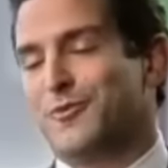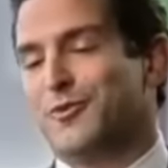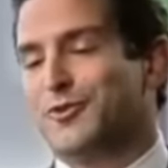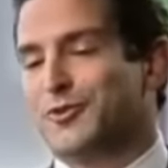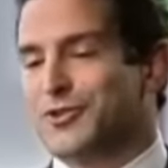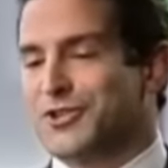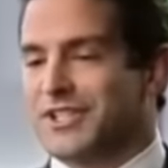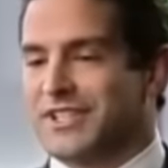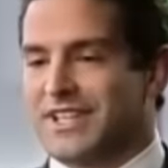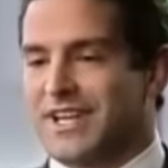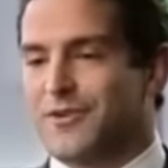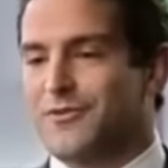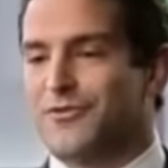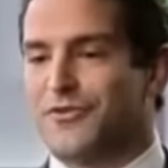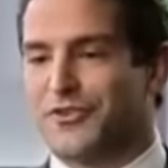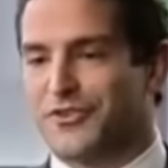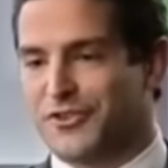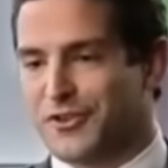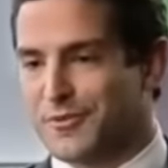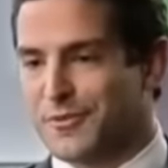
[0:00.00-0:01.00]
muito jantar com
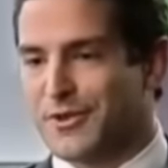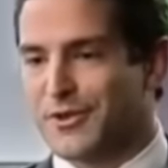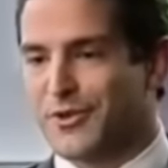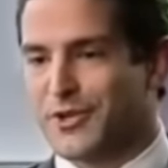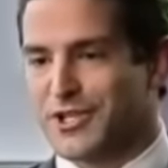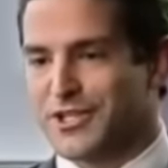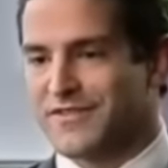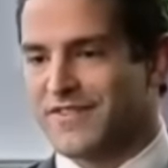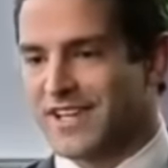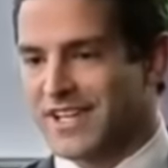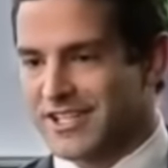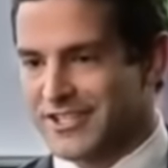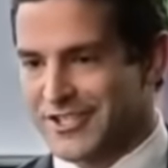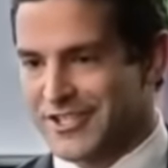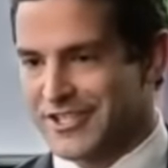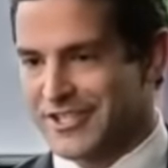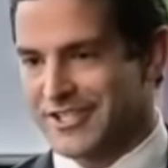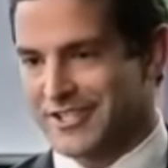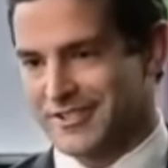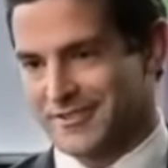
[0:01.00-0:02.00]
você uma noite,
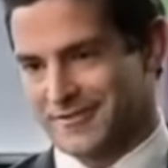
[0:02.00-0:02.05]
Valentina.